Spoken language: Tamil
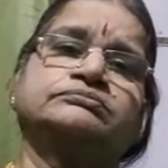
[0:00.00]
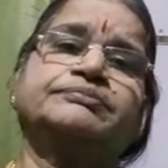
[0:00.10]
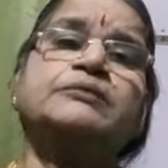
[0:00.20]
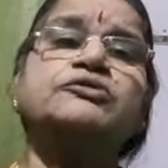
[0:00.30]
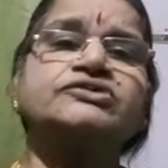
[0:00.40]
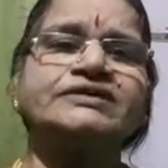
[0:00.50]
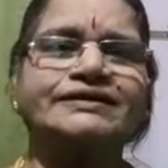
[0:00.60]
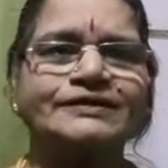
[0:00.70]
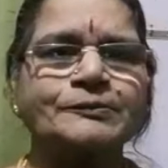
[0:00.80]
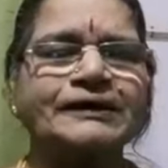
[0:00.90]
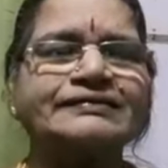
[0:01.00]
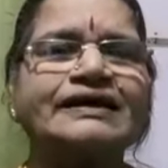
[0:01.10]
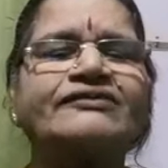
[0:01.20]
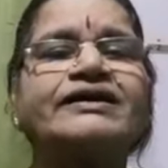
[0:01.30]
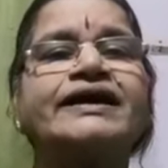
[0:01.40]
ப்ரமோஷன் எதிர்பார்த்த
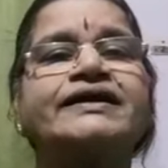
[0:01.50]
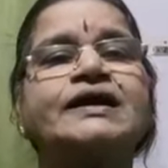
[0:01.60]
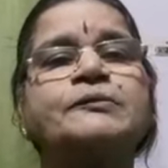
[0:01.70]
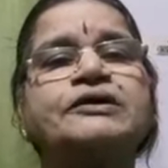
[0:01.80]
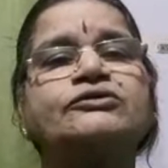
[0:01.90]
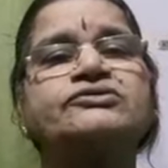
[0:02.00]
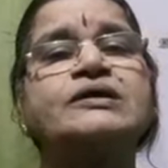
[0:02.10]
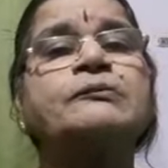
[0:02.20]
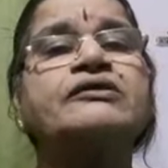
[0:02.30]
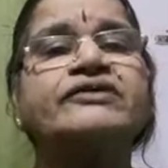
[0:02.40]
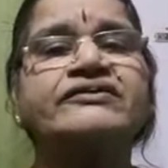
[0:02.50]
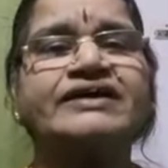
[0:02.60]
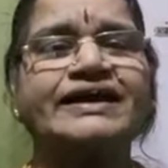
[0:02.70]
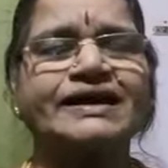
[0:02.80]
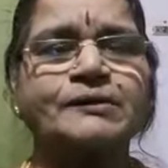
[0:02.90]
அளவு கிடைக்காம இருக்கும் சம்பள உயர்வு
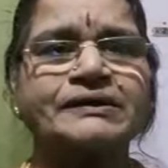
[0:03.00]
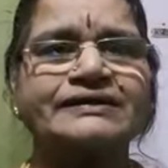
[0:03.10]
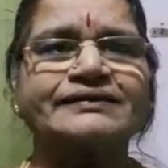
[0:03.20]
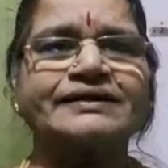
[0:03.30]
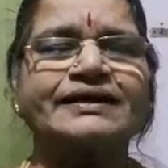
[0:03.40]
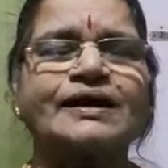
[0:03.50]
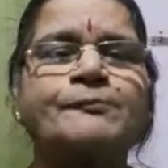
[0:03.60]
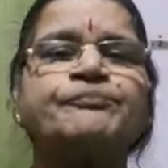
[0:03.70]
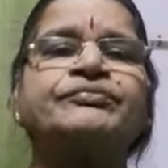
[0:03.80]
கிடைக்காம இருந்திருக்கலாம்